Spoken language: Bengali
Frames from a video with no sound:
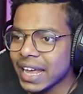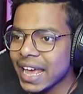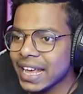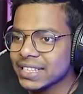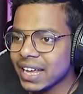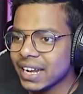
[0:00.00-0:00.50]

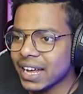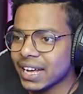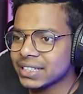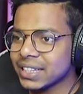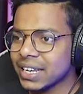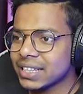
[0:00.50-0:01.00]
এই সাইডে
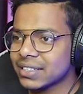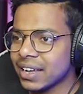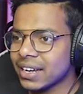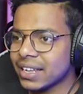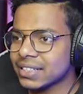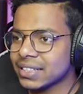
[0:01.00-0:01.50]
আছে এই
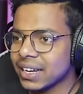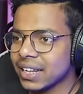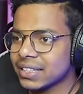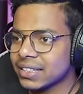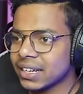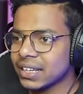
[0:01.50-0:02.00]
সাইডে এই সাইডে এই
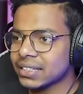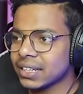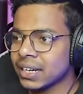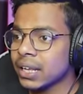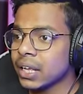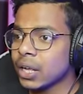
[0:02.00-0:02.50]
সাইডে এই
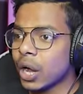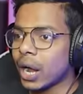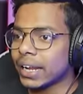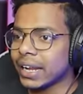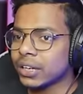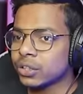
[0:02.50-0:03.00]
সাইডে আর
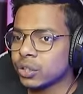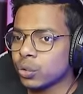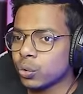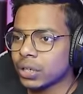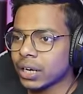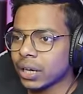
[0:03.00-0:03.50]
এটা যদি
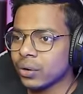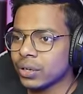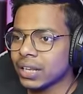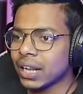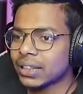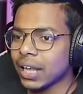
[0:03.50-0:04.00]
গোটাটা হয়ে
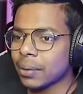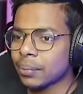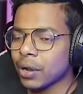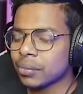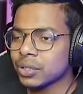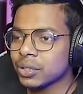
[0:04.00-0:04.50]
যায় না তারপর
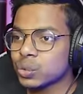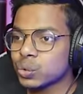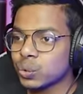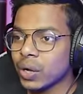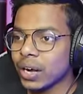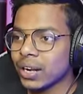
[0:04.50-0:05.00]
আমাদের
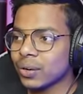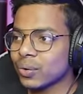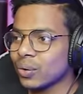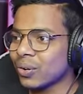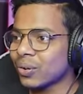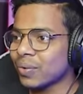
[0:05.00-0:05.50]
সুগারের
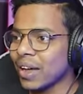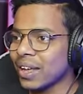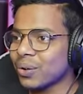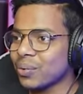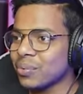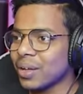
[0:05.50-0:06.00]
কোনো ভাই
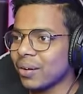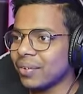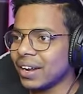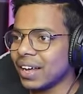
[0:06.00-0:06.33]
কমই হবে না